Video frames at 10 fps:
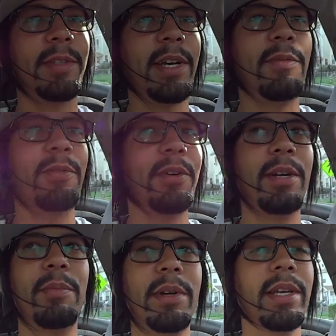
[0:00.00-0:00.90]
sai
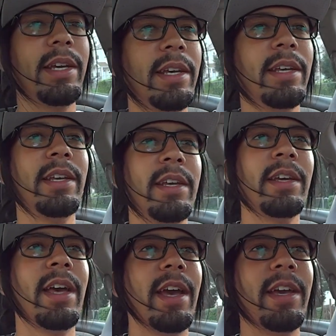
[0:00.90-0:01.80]
fora porque
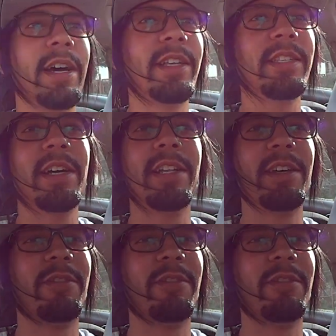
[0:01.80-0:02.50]
é enrascada,